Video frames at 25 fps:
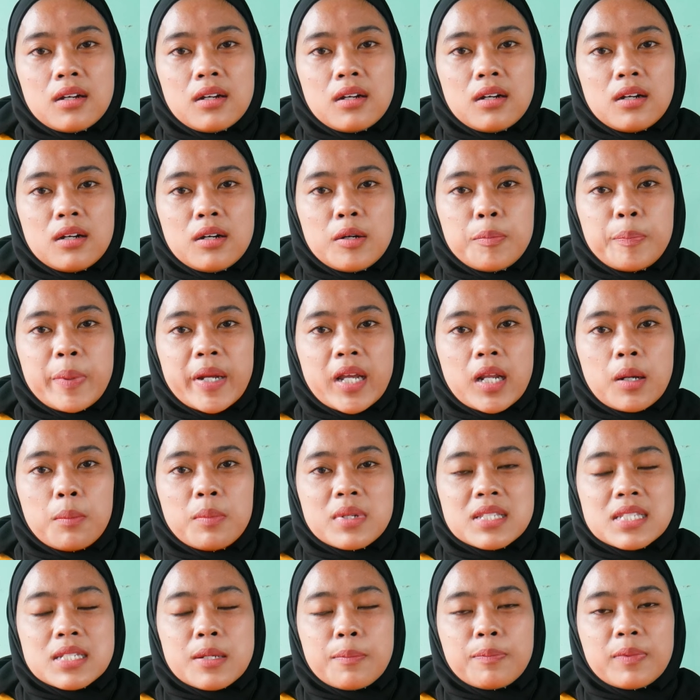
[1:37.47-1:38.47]
uh, pengen
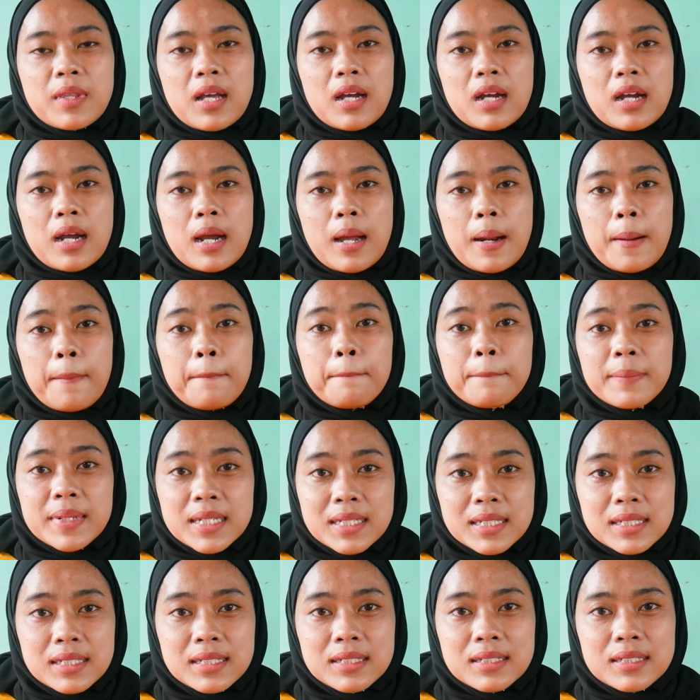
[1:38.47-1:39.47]
menciptakan
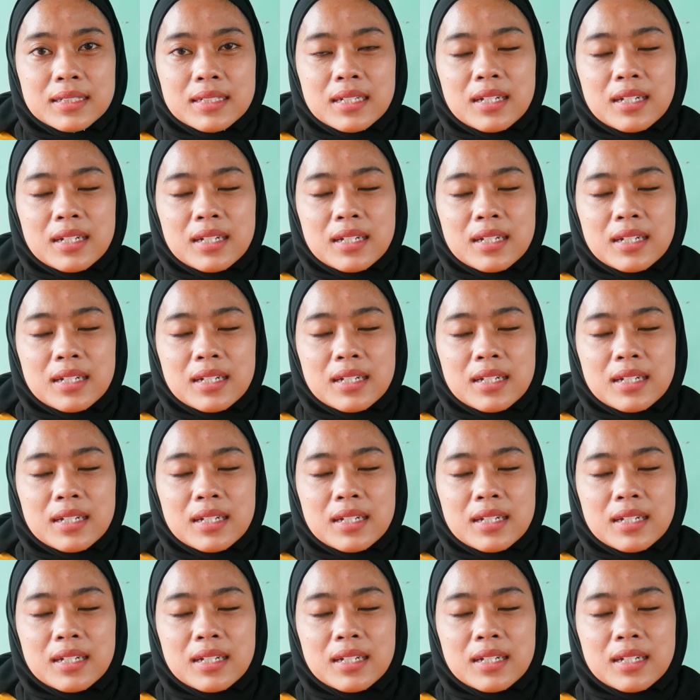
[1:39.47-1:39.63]
mie